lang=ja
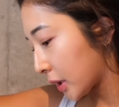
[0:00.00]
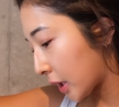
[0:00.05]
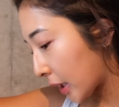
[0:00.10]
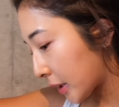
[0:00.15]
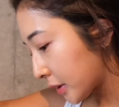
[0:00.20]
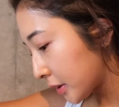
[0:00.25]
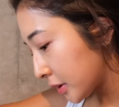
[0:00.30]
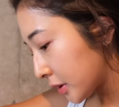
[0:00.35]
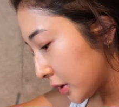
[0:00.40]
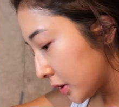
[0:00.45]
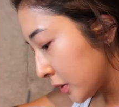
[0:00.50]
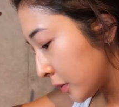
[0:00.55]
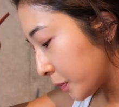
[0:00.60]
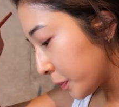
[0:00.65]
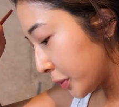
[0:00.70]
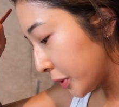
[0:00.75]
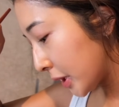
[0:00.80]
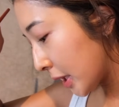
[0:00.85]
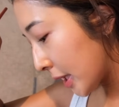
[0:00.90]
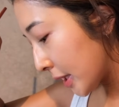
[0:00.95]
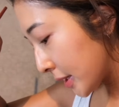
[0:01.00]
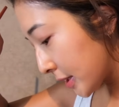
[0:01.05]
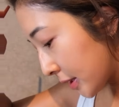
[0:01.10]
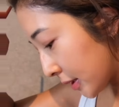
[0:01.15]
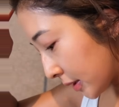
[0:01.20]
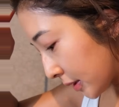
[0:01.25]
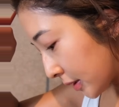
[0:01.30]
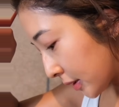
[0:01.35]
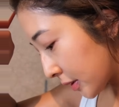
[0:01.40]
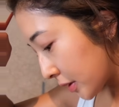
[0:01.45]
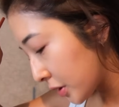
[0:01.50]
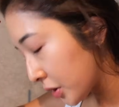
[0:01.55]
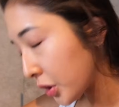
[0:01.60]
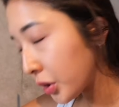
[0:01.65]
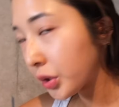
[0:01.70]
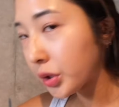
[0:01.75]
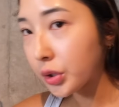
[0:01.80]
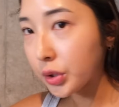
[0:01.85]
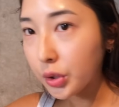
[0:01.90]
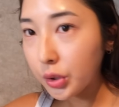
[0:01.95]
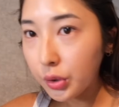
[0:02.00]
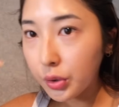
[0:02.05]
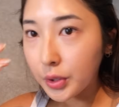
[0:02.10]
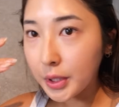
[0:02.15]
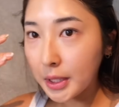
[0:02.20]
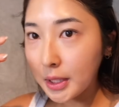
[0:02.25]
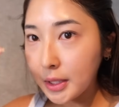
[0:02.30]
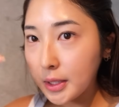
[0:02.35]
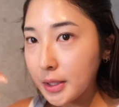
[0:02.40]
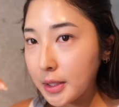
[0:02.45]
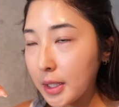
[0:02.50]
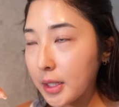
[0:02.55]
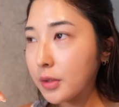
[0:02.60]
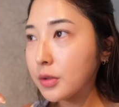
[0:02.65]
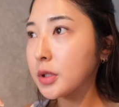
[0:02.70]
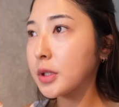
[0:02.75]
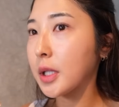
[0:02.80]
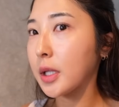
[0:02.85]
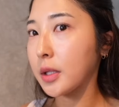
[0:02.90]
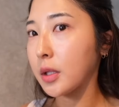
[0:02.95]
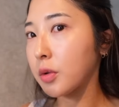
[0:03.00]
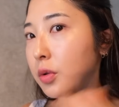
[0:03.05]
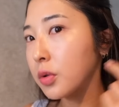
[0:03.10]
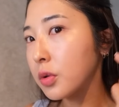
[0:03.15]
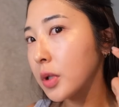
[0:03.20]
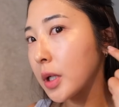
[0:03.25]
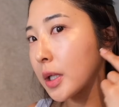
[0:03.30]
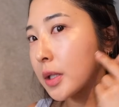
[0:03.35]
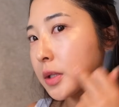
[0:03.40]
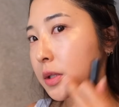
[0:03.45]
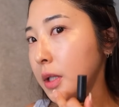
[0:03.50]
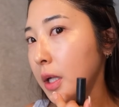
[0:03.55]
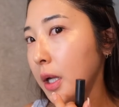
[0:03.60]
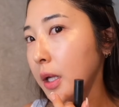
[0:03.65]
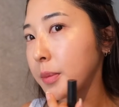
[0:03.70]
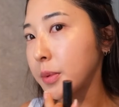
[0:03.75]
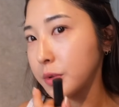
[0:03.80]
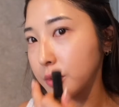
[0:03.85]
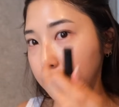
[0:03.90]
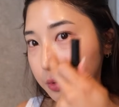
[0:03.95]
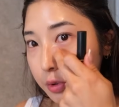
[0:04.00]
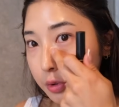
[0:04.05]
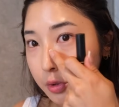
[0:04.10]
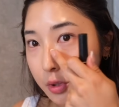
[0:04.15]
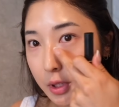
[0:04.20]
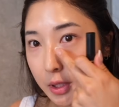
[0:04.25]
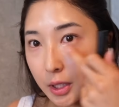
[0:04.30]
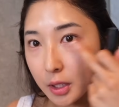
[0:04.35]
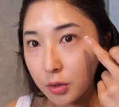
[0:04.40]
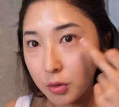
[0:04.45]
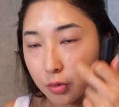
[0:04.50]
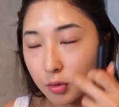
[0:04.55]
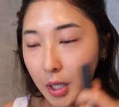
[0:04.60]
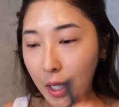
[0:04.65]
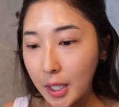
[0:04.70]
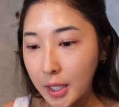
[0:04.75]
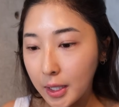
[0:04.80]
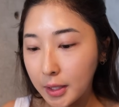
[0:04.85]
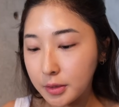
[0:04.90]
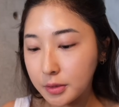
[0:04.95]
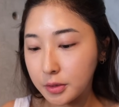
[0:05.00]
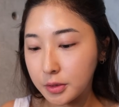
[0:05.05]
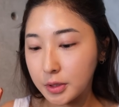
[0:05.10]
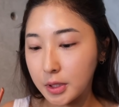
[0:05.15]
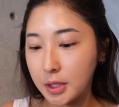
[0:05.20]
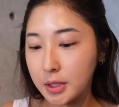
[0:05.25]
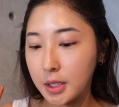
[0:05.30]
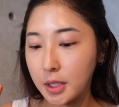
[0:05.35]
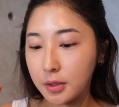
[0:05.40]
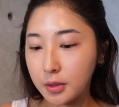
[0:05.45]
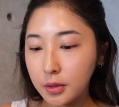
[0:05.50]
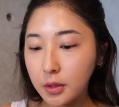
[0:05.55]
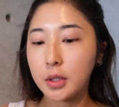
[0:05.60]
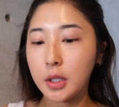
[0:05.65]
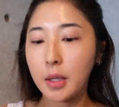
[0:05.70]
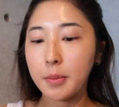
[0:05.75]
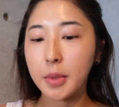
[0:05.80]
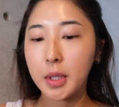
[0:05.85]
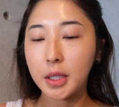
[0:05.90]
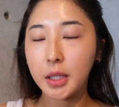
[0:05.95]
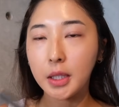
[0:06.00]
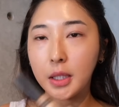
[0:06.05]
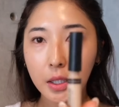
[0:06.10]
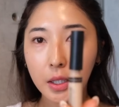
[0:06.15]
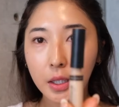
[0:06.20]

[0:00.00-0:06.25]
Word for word: 隠すプラスちょっと陰影をつけてここが暗い分ちょっとだけここ明るくさせるために、